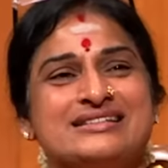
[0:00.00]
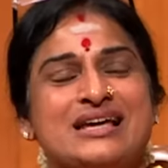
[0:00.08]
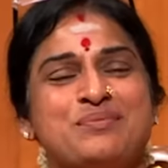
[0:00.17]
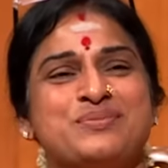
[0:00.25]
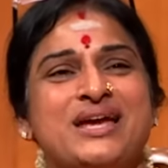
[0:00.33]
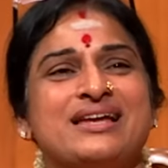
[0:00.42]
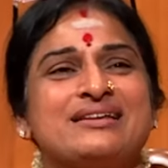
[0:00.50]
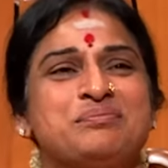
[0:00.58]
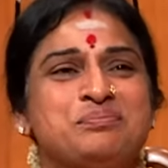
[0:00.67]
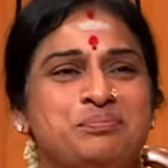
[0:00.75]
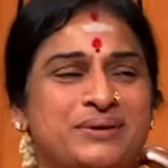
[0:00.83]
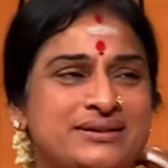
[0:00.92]
साहब एक
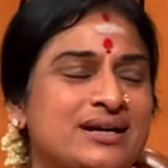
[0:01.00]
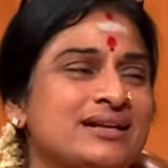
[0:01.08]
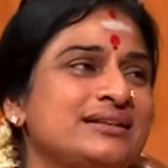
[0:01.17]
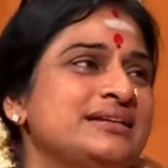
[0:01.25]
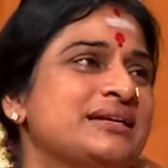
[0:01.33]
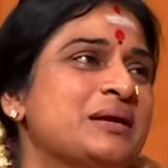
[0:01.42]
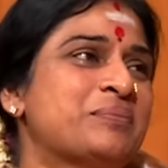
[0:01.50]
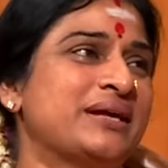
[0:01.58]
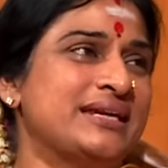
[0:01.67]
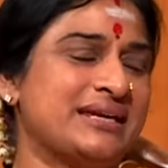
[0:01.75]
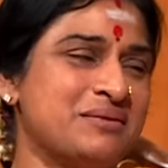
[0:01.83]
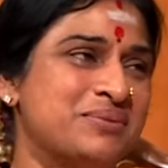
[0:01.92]
पंद्रह दिन की
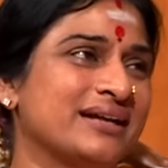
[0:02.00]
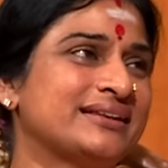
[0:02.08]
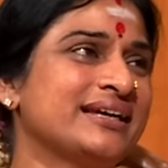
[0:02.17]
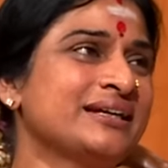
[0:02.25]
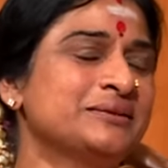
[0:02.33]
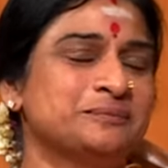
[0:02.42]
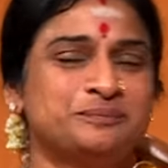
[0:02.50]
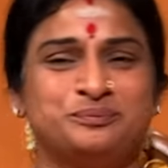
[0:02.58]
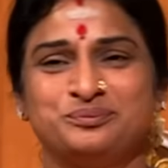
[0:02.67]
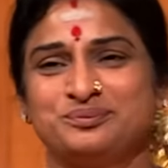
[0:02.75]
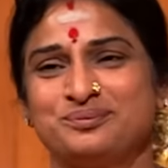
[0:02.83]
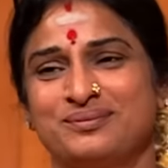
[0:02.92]
पहले की बात है
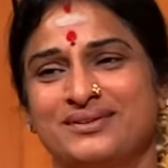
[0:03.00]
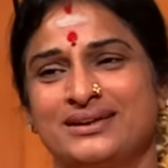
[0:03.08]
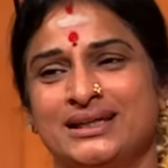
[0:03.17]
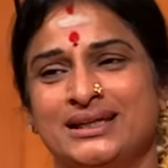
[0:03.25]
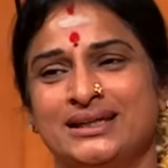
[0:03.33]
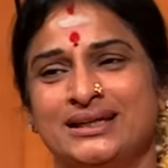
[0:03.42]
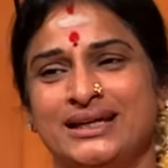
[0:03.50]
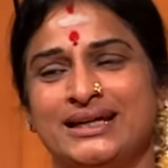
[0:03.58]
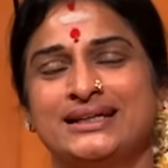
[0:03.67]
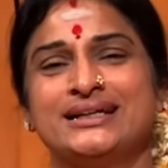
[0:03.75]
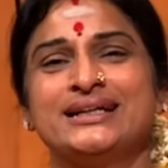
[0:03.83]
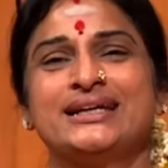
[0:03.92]

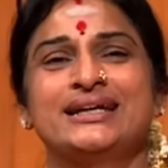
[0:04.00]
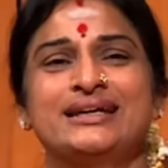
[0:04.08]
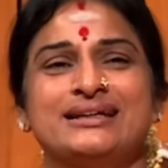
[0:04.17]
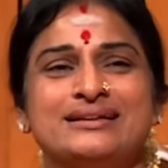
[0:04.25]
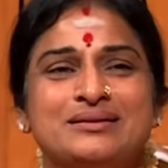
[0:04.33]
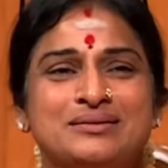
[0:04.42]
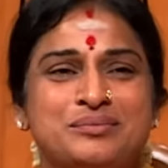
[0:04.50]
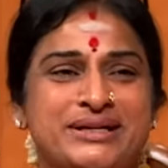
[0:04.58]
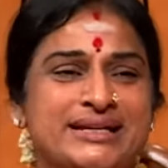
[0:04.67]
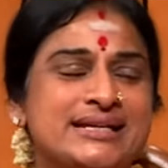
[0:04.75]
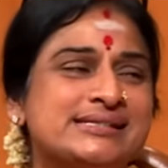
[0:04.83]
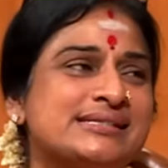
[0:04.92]
एक लड़की
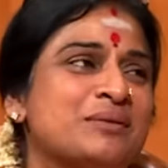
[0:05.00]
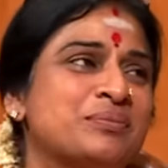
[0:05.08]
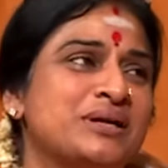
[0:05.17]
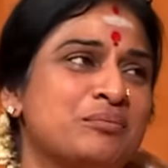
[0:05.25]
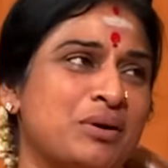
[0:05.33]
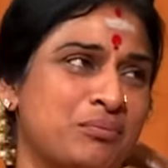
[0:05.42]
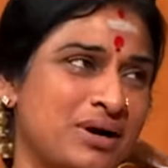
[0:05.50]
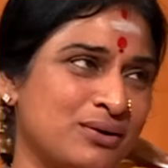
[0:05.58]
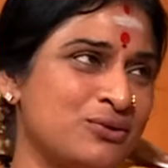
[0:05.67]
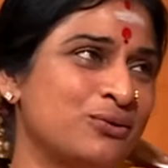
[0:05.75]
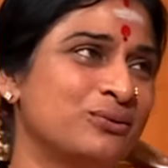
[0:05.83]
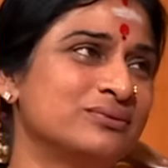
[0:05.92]
मिडिली से अपने मम्मा
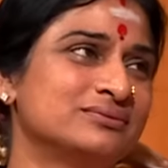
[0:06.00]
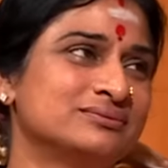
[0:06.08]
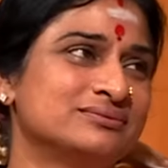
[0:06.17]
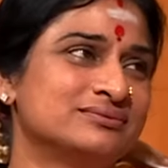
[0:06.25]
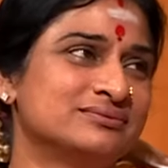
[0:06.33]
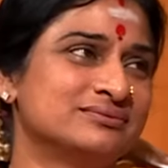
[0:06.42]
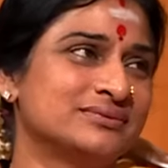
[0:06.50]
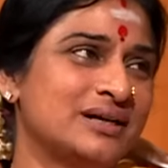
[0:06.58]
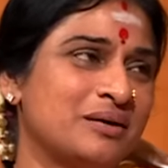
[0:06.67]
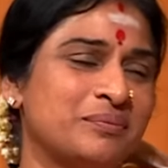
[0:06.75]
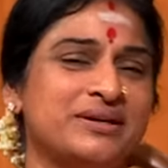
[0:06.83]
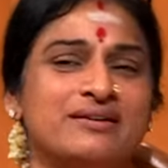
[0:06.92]
को
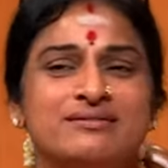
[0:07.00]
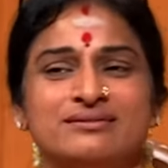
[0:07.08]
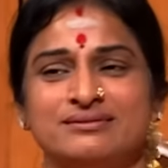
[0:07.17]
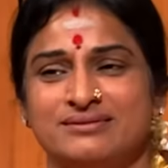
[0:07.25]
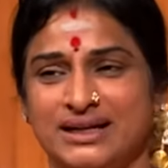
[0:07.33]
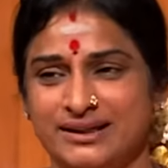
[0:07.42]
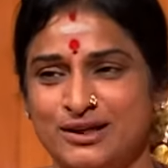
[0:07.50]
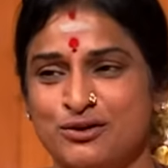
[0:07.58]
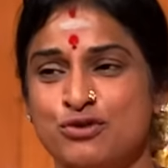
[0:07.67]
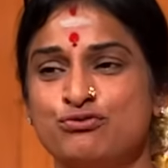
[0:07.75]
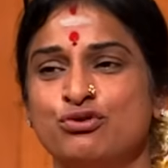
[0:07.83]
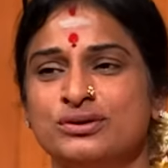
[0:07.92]
अपने वालिदा
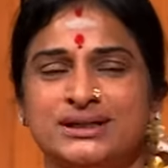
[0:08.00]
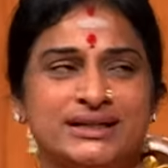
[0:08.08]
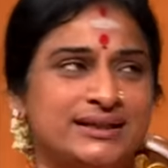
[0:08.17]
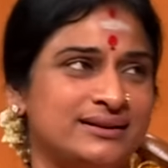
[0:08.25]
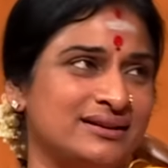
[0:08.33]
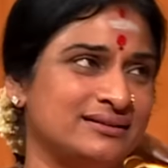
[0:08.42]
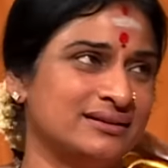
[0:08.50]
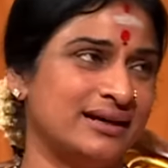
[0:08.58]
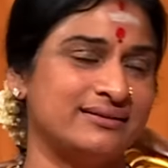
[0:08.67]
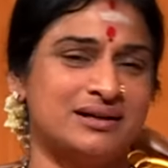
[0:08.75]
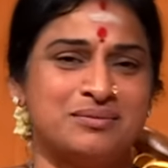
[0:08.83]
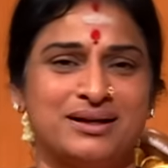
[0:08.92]
को फ़ोन करी थी
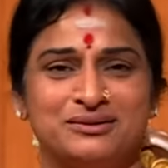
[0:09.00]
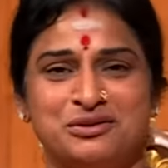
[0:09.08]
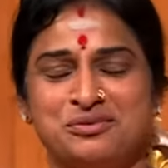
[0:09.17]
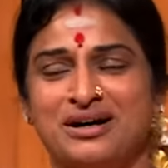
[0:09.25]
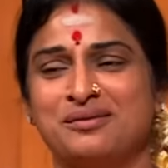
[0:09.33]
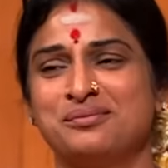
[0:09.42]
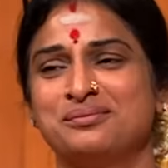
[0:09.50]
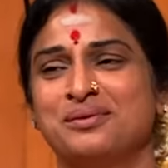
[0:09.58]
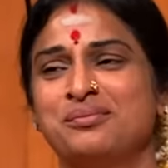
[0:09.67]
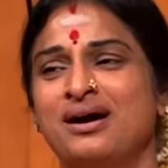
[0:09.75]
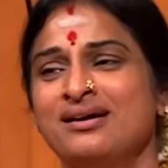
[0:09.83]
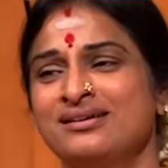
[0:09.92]
हैदराबाद को
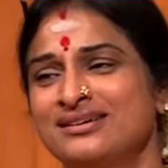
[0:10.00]
मम्मा